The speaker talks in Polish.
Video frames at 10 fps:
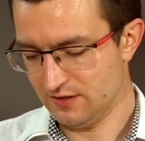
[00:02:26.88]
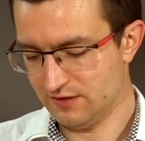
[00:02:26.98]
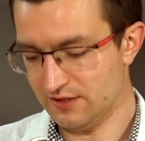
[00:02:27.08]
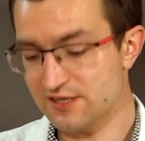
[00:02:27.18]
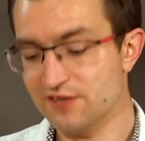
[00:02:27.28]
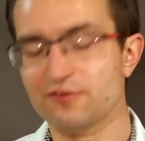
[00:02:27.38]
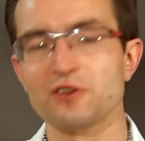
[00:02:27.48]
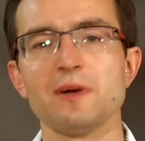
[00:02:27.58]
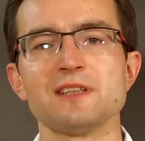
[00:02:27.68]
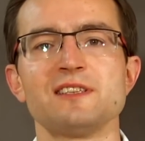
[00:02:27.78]

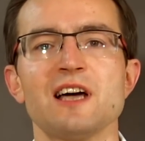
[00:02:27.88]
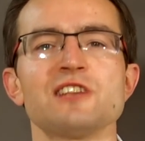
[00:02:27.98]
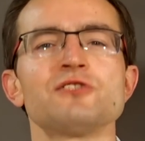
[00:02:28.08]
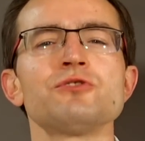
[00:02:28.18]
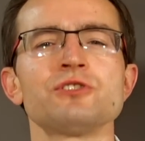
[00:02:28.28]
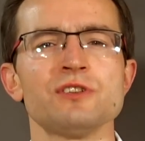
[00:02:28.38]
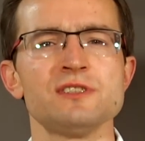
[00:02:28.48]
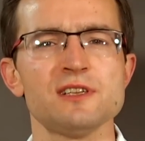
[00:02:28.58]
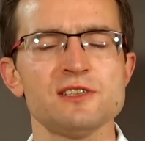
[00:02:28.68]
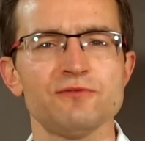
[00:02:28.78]
Dezinformacja. A cóż to jest
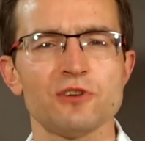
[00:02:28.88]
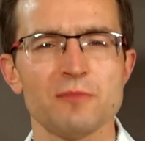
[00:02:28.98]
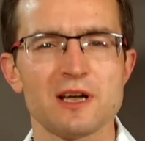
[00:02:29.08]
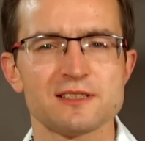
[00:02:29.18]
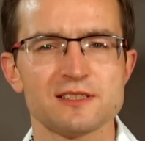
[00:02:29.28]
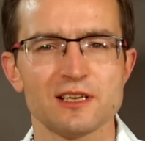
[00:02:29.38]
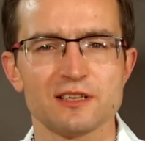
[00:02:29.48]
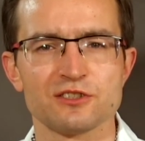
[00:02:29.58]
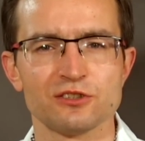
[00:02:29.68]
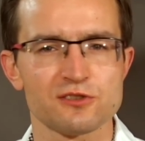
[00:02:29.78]
dezinformacja?
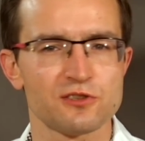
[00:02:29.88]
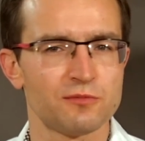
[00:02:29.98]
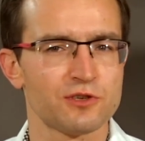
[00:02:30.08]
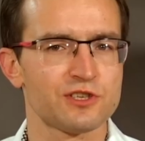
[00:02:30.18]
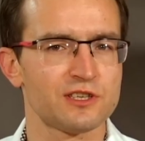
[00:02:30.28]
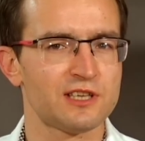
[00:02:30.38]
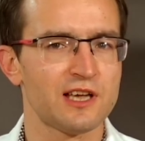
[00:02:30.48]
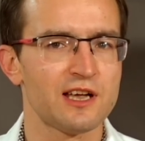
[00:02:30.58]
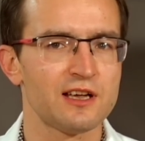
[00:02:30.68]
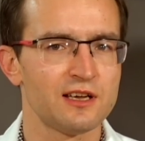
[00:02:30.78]
Czy to są może
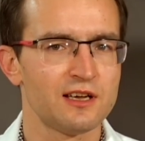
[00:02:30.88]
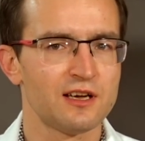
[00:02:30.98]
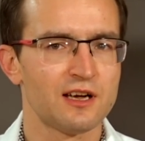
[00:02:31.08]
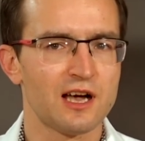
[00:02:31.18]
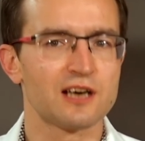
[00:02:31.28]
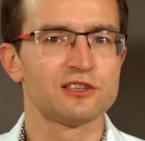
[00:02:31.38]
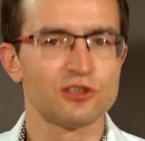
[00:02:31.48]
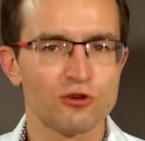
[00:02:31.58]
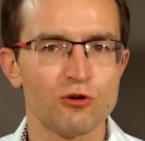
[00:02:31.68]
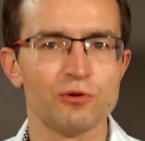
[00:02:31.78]
te
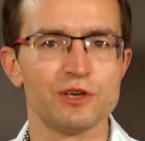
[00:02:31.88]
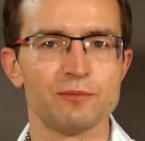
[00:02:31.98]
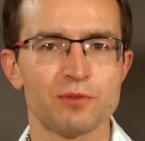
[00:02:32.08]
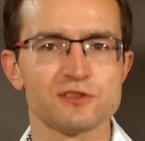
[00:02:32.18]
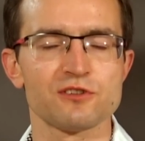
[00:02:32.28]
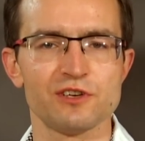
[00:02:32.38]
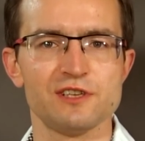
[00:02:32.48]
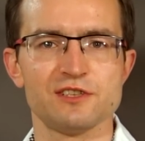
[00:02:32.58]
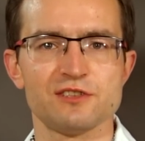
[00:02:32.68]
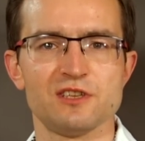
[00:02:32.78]
artykuły
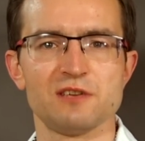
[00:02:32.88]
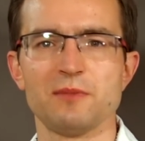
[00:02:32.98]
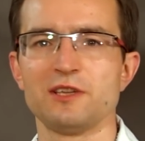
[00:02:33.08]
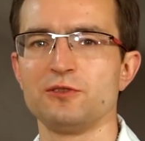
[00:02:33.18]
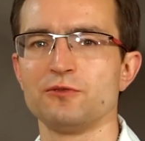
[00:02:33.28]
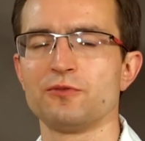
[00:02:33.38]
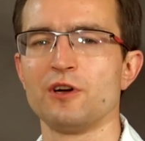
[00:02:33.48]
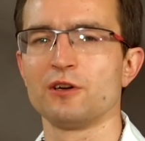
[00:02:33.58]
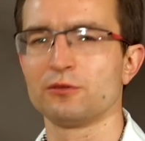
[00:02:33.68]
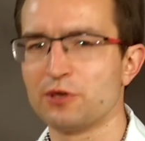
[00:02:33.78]
polskojęzycznych mediów,
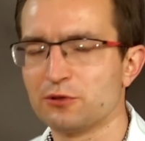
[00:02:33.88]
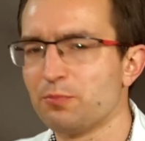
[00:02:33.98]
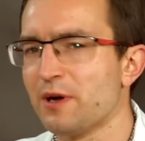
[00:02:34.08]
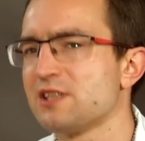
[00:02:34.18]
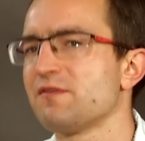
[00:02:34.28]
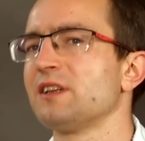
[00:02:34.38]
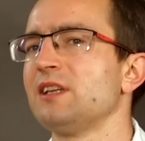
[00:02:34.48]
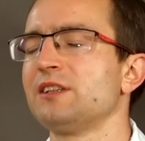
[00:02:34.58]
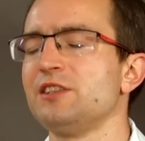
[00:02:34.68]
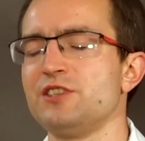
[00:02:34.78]
które tu Państwa
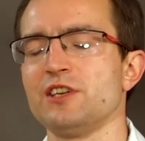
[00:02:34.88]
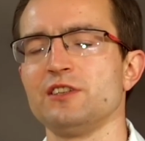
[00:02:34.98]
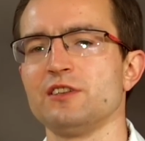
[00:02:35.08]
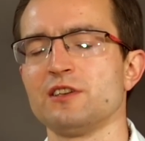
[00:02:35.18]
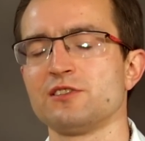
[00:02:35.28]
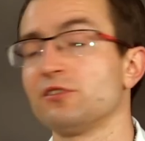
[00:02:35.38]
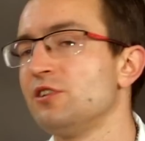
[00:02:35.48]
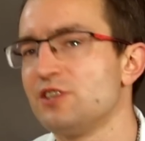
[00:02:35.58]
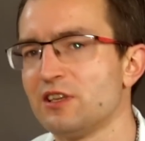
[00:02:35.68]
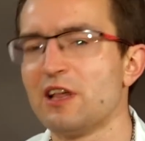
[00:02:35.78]
dla tydzień, co
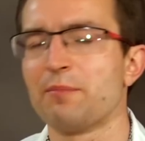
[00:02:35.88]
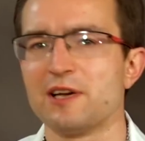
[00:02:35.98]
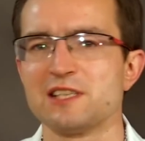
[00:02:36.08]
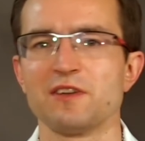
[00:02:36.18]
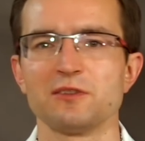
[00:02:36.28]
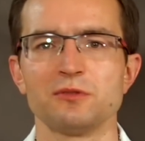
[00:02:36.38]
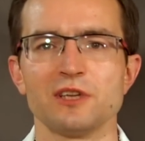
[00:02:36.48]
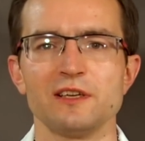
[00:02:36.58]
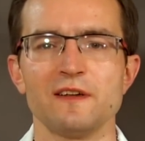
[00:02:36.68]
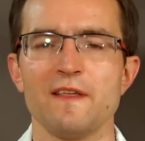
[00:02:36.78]
tydzień dla Państwa
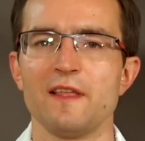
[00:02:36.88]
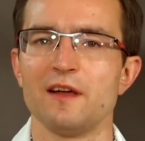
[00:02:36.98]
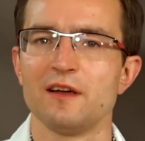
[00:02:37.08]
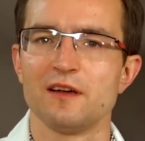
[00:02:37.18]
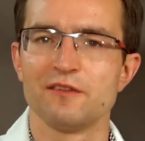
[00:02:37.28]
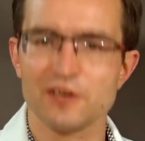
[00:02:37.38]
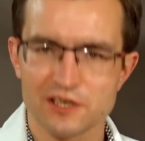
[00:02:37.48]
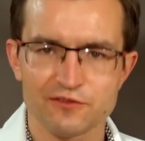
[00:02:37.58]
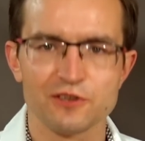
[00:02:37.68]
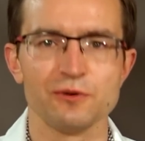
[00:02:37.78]
tutaj
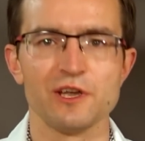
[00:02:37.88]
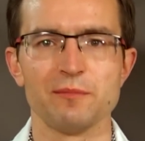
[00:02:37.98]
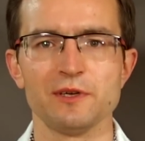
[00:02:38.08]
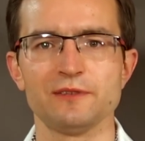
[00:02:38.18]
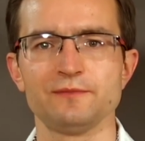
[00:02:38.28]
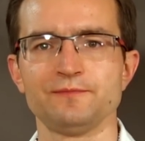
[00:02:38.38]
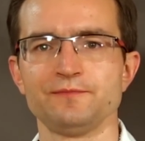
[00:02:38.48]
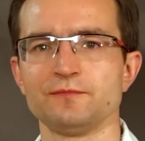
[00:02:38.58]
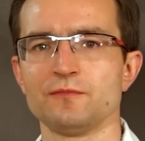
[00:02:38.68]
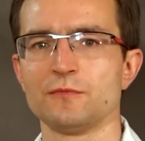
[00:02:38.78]
weryfikujemy?
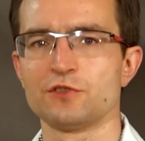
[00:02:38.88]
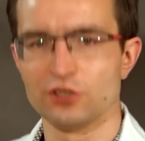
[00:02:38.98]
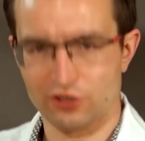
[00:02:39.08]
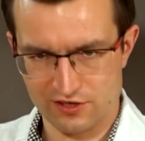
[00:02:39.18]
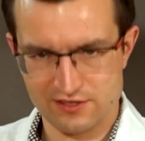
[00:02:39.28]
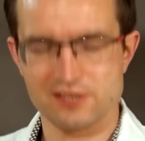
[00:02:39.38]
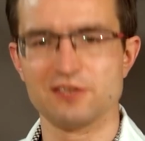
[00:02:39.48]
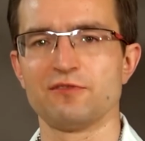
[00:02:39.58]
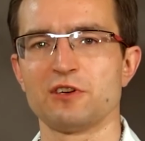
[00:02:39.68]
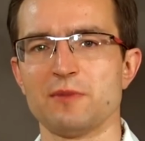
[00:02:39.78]
Czy to jest
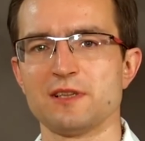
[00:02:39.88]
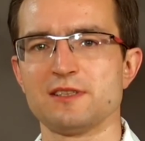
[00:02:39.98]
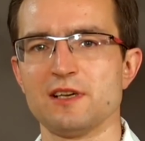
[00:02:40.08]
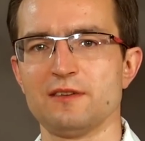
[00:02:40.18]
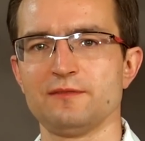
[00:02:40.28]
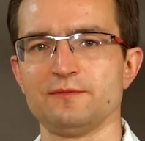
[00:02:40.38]
dezinformacja?